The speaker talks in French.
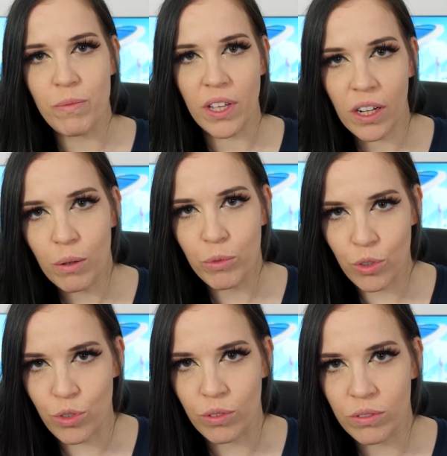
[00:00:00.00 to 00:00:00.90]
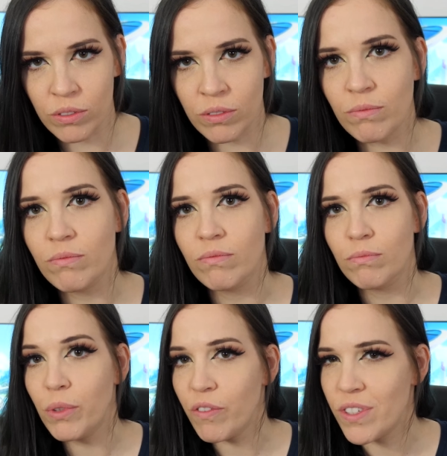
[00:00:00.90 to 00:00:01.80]
comme ça comme notion,
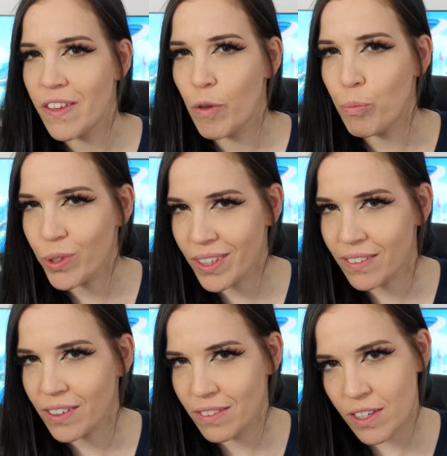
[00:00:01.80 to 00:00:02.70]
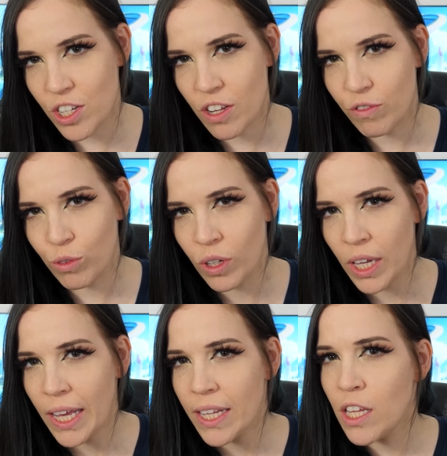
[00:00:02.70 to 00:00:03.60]
mais vous avez peut-être déjà vu
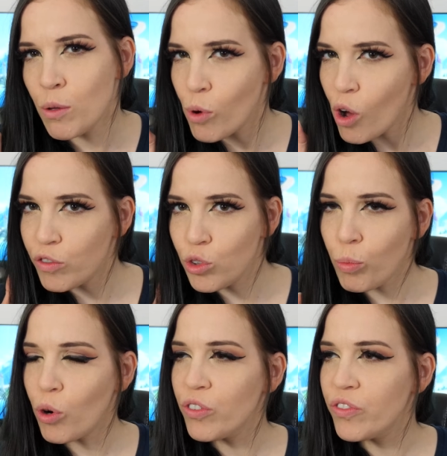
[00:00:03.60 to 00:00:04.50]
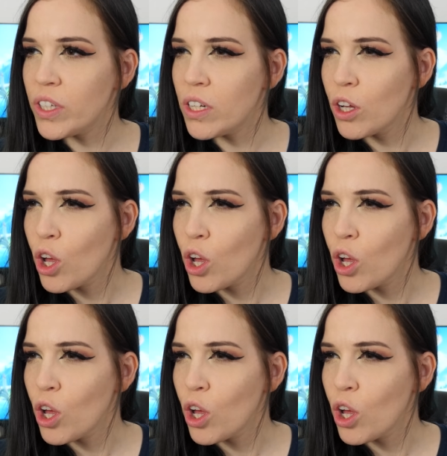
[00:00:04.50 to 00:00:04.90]
des meufs de profil